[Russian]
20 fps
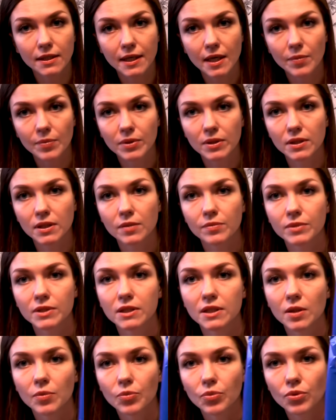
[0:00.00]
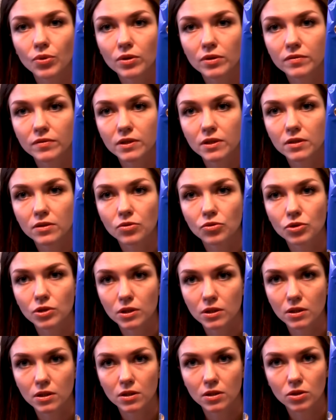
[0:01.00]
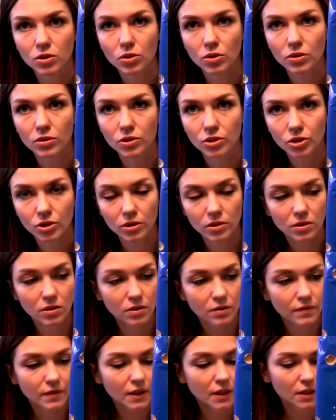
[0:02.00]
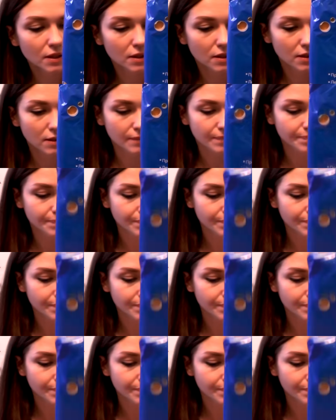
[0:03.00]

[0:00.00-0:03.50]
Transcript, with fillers: тряпка для мытья пола вискозная, солнышко называется.